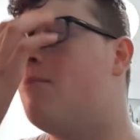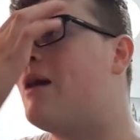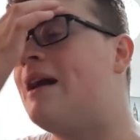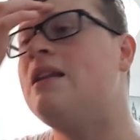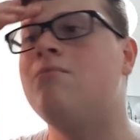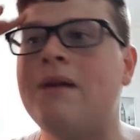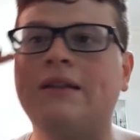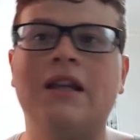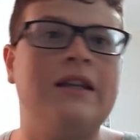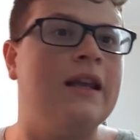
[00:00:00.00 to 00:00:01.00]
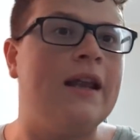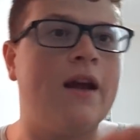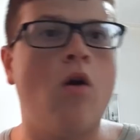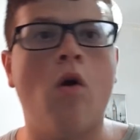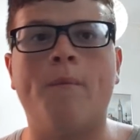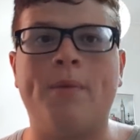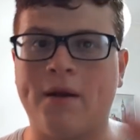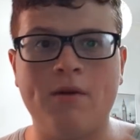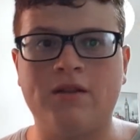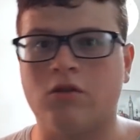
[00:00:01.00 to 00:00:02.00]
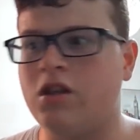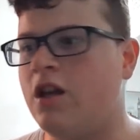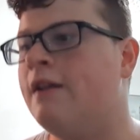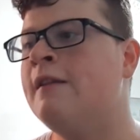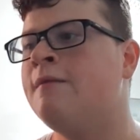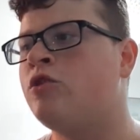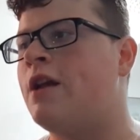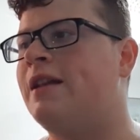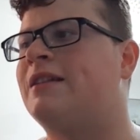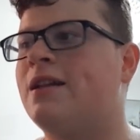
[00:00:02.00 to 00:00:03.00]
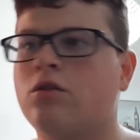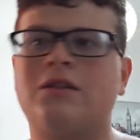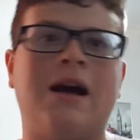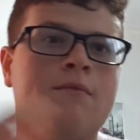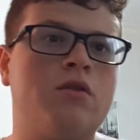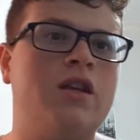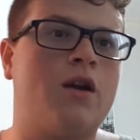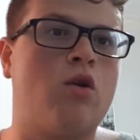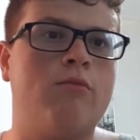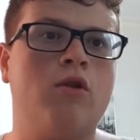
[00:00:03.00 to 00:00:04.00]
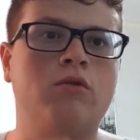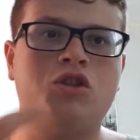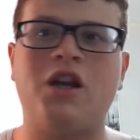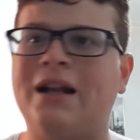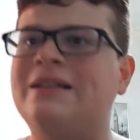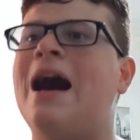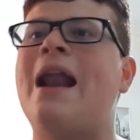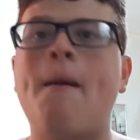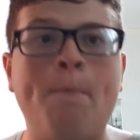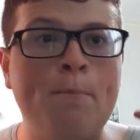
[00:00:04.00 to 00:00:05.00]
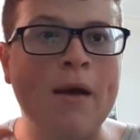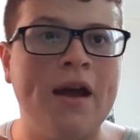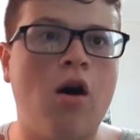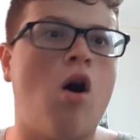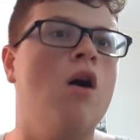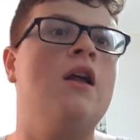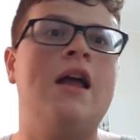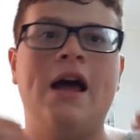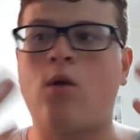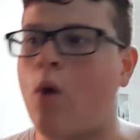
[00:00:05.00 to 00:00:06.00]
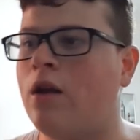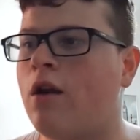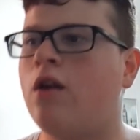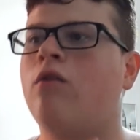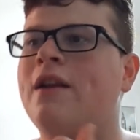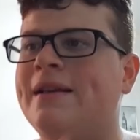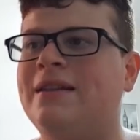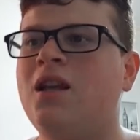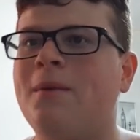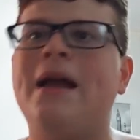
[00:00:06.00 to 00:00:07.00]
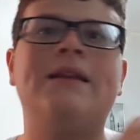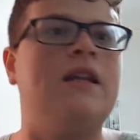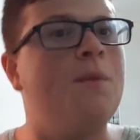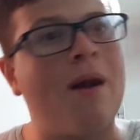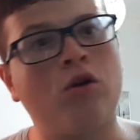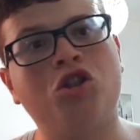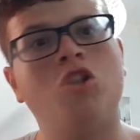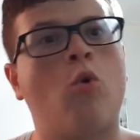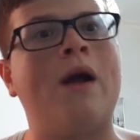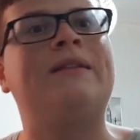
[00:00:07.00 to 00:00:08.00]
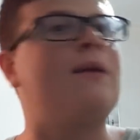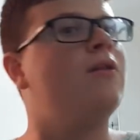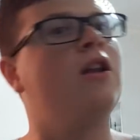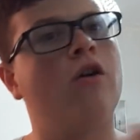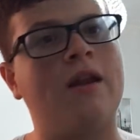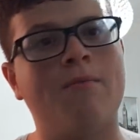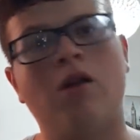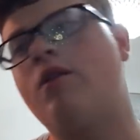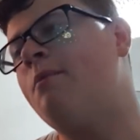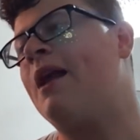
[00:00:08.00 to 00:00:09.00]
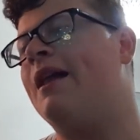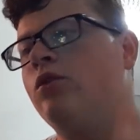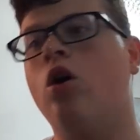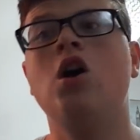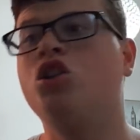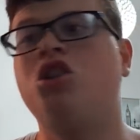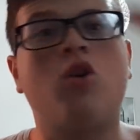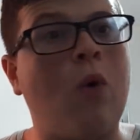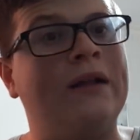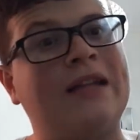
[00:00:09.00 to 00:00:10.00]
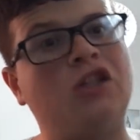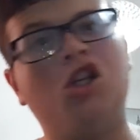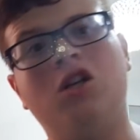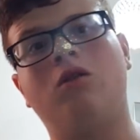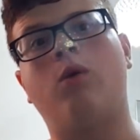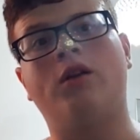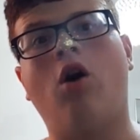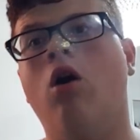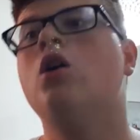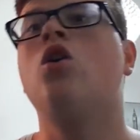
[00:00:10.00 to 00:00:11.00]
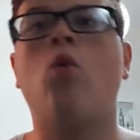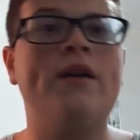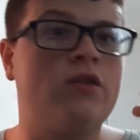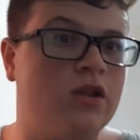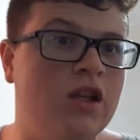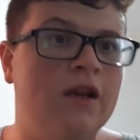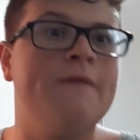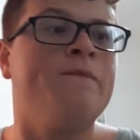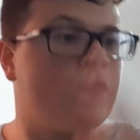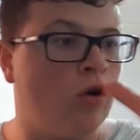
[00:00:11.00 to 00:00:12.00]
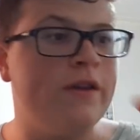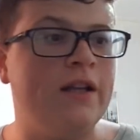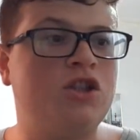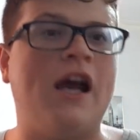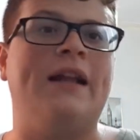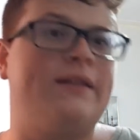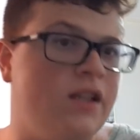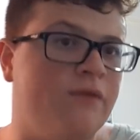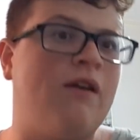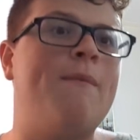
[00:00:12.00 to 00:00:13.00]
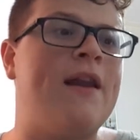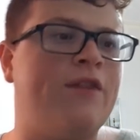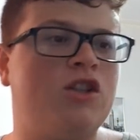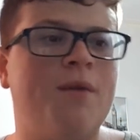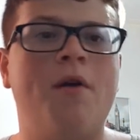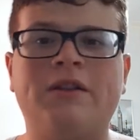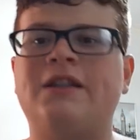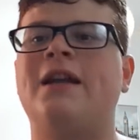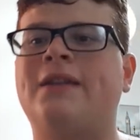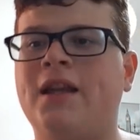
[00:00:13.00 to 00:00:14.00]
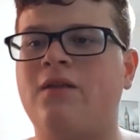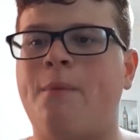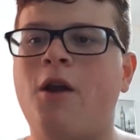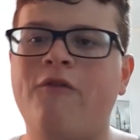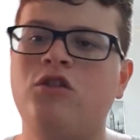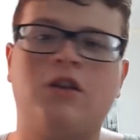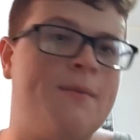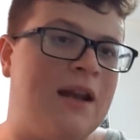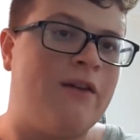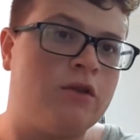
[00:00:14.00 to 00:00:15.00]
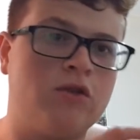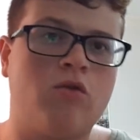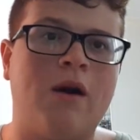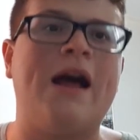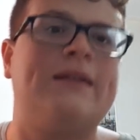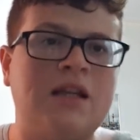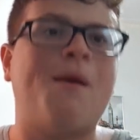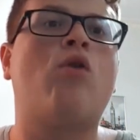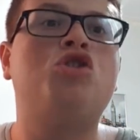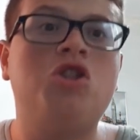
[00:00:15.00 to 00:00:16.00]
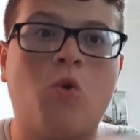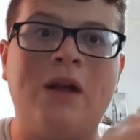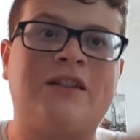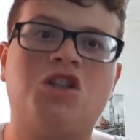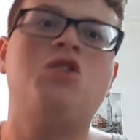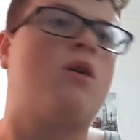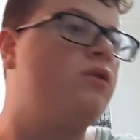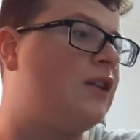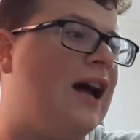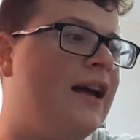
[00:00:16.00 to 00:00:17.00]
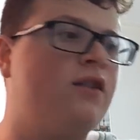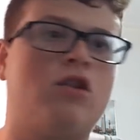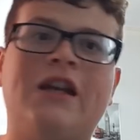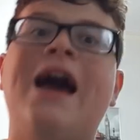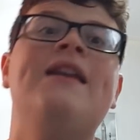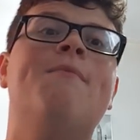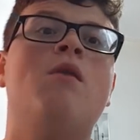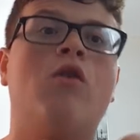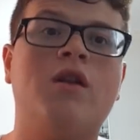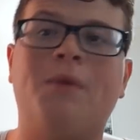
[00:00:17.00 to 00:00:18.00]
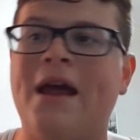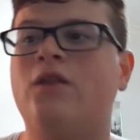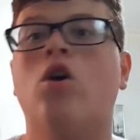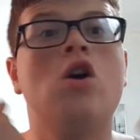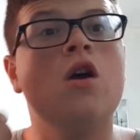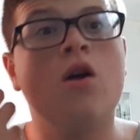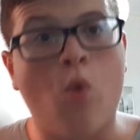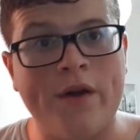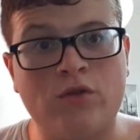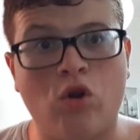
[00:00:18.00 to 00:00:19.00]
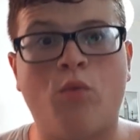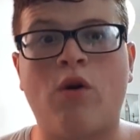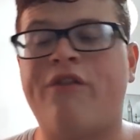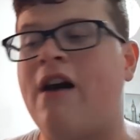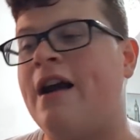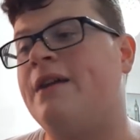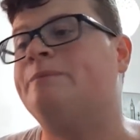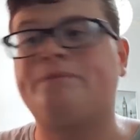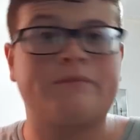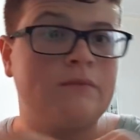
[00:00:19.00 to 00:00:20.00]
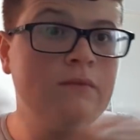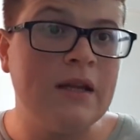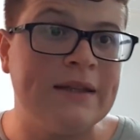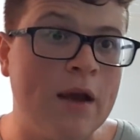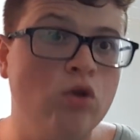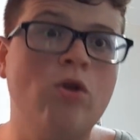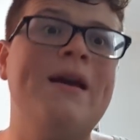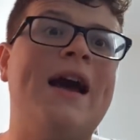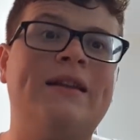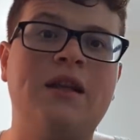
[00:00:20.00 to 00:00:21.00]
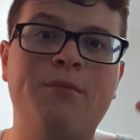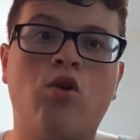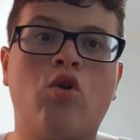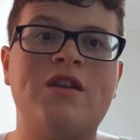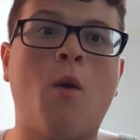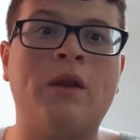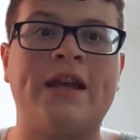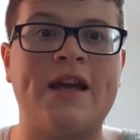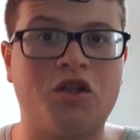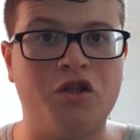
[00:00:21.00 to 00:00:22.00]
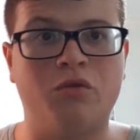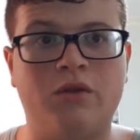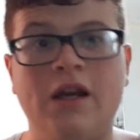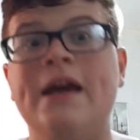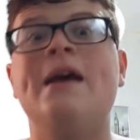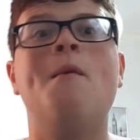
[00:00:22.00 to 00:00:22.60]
Magari mettere delle recompre, questo sì, cioè nel senso scambio secco Bonucci-Caldara, però e ecco, qualora lo volessi riprendere ti pago 50 milioni e me lo riprendo 55, to, questo sì con il Chelsea, va bene facciamo questa trattativa, però visto che me l'hai valutato 40 ti pago 55 tra, entro 3 anni e me lo riprendo questo lo puoi fare Secondo me andrebbero così a guadagnarci tutti,